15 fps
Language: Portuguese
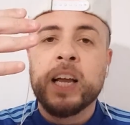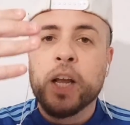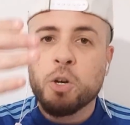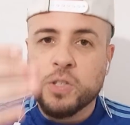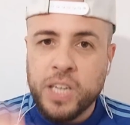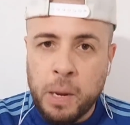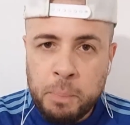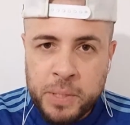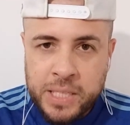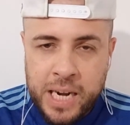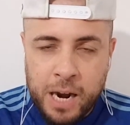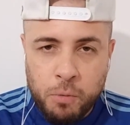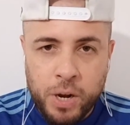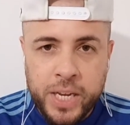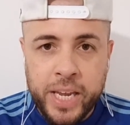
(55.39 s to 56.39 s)
eu sempre
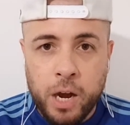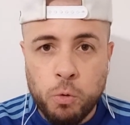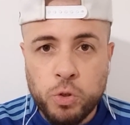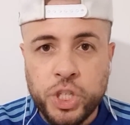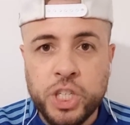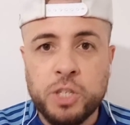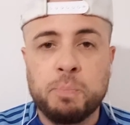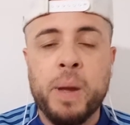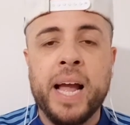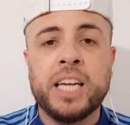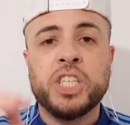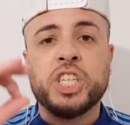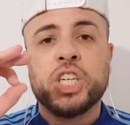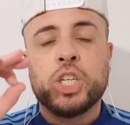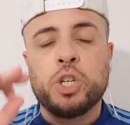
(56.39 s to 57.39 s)
trago aqui a
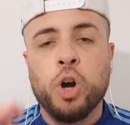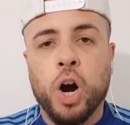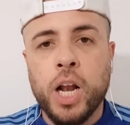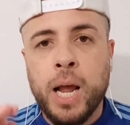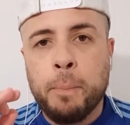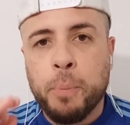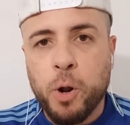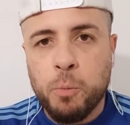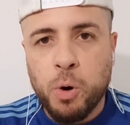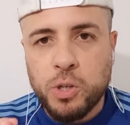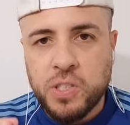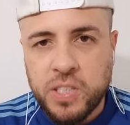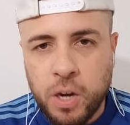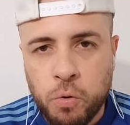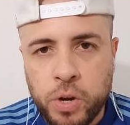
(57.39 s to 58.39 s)
1xBet e olha a
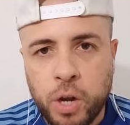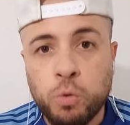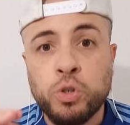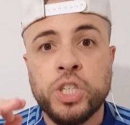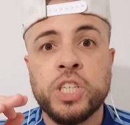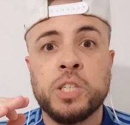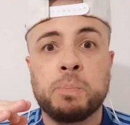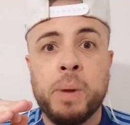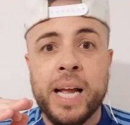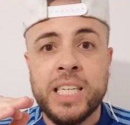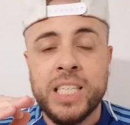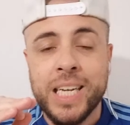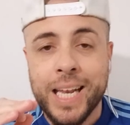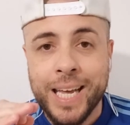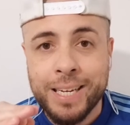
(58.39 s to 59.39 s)
promoção que a
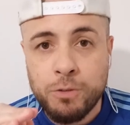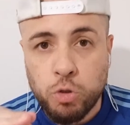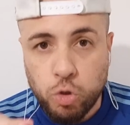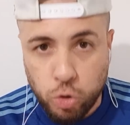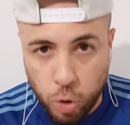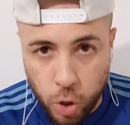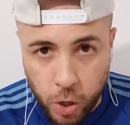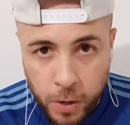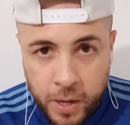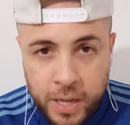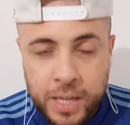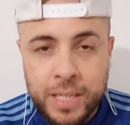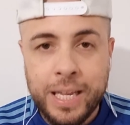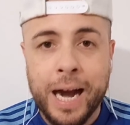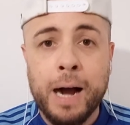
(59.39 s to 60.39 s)
1xBet lançou,
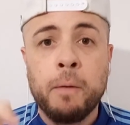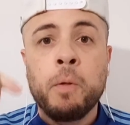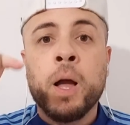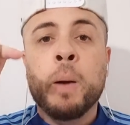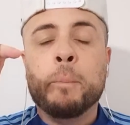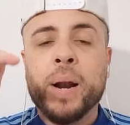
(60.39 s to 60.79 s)
tá?